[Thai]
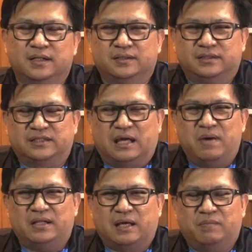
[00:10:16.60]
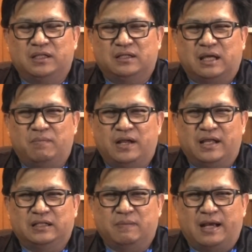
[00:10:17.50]
จะสามารถทำทำอะไร
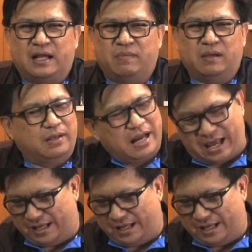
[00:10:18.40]
รัฐบาลได้ไหมไม่ได้